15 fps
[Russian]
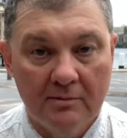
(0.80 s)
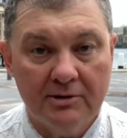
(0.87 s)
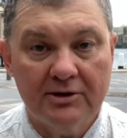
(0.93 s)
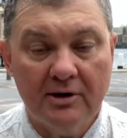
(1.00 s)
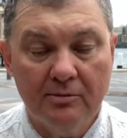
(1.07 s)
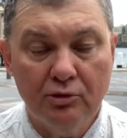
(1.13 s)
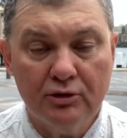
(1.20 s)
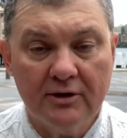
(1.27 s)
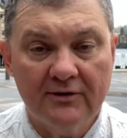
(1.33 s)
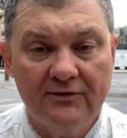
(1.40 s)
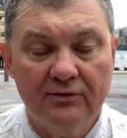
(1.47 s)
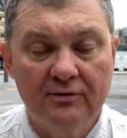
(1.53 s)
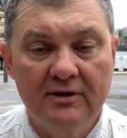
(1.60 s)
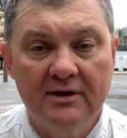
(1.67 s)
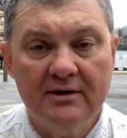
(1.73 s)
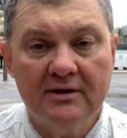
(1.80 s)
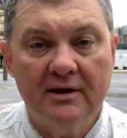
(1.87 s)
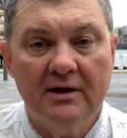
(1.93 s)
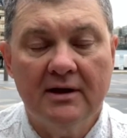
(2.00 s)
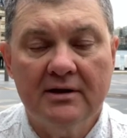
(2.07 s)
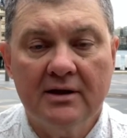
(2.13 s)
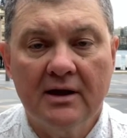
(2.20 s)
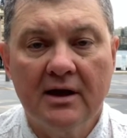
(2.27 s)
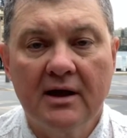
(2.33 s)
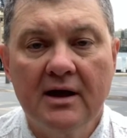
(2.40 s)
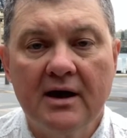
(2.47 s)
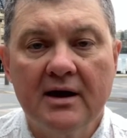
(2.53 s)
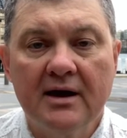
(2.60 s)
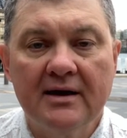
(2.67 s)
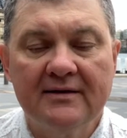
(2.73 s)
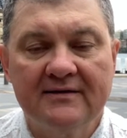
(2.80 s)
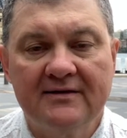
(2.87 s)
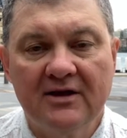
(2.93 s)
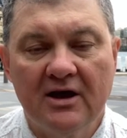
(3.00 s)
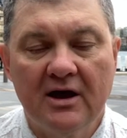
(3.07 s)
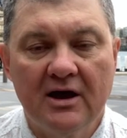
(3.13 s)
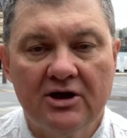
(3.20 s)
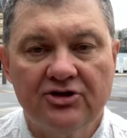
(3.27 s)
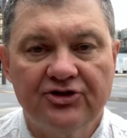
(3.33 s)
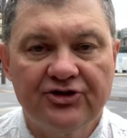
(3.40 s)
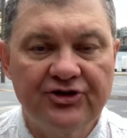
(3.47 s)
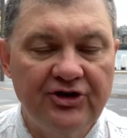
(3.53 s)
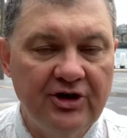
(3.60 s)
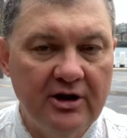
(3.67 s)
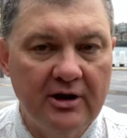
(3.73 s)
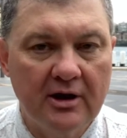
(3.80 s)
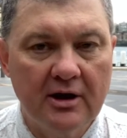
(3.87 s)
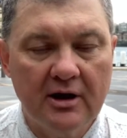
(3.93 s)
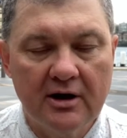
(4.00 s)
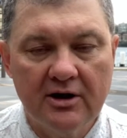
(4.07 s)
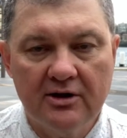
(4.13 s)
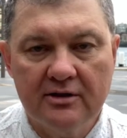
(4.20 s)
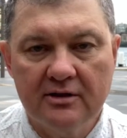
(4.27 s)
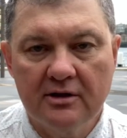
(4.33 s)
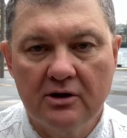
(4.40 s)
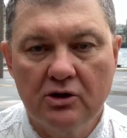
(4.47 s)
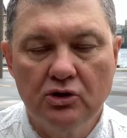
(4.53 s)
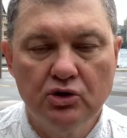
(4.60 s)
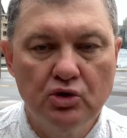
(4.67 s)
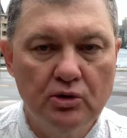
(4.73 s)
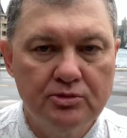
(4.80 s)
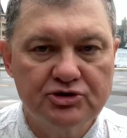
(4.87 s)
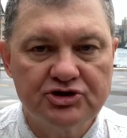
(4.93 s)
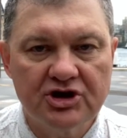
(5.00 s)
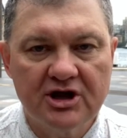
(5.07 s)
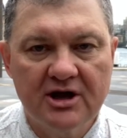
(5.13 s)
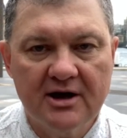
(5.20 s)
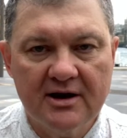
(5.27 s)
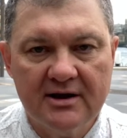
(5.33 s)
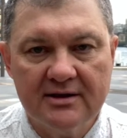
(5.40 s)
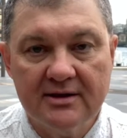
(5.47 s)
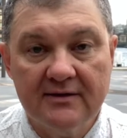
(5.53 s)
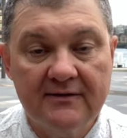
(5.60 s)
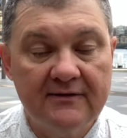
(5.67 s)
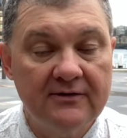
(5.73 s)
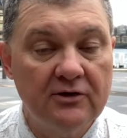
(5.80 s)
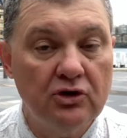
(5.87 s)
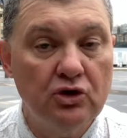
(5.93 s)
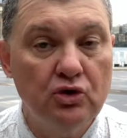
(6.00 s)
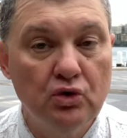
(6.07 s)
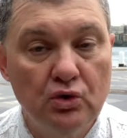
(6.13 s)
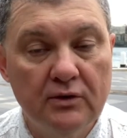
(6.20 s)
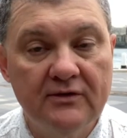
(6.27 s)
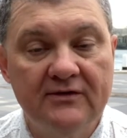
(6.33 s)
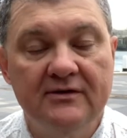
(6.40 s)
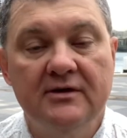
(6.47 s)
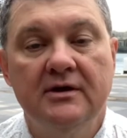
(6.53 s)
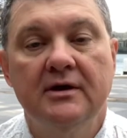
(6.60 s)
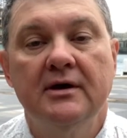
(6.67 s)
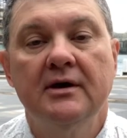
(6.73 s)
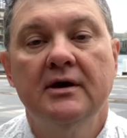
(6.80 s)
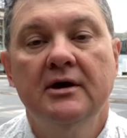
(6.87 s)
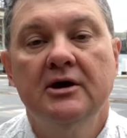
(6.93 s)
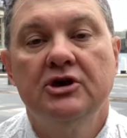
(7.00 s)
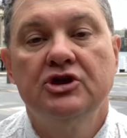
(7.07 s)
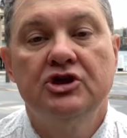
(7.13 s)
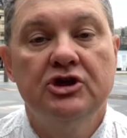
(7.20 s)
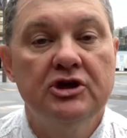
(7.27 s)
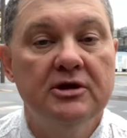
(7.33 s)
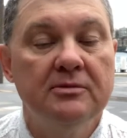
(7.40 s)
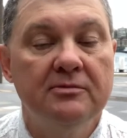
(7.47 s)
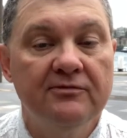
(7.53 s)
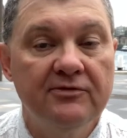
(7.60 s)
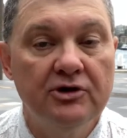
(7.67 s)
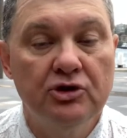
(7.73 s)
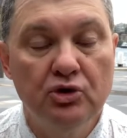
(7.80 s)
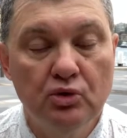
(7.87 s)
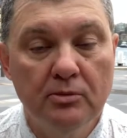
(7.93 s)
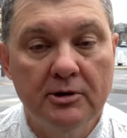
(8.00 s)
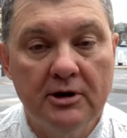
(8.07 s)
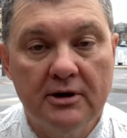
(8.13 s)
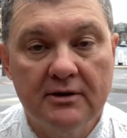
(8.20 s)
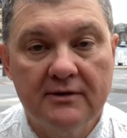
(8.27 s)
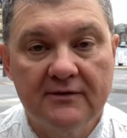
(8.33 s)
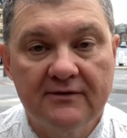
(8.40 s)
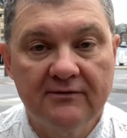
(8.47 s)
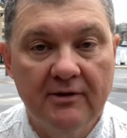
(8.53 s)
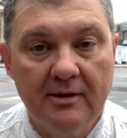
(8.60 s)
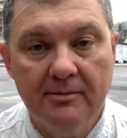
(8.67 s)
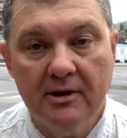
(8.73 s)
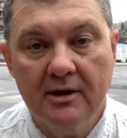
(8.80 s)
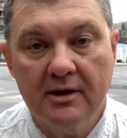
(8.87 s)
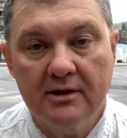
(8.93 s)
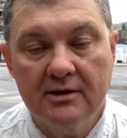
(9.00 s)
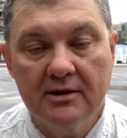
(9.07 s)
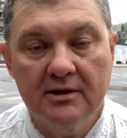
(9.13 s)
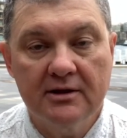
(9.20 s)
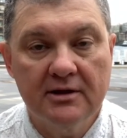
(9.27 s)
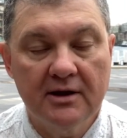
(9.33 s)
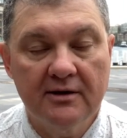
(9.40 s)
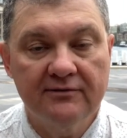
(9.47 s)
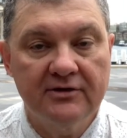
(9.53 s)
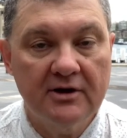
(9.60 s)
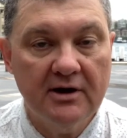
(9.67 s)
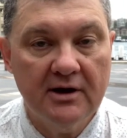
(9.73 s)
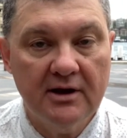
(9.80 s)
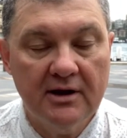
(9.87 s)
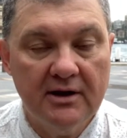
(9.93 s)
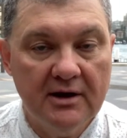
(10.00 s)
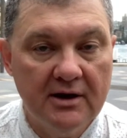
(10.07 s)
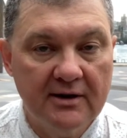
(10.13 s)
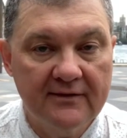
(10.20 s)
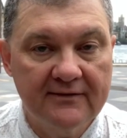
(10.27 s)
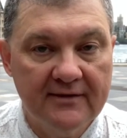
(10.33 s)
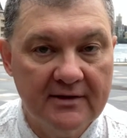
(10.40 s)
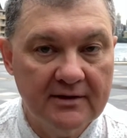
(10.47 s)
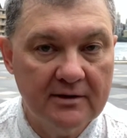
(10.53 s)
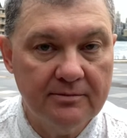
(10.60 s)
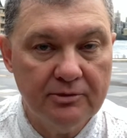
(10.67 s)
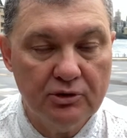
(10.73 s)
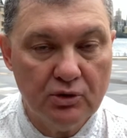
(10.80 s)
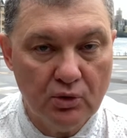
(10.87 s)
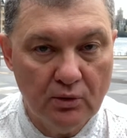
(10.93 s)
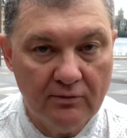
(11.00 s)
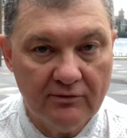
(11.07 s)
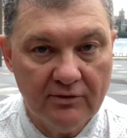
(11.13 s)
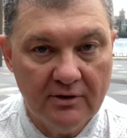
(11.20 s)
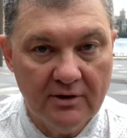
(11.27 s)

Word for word: Подработка студента – это гораздо шире, гораздо глубже, гораздо серьезнее, чем вы думаете. С вами канал «Одна Австралия», я Александр Петров.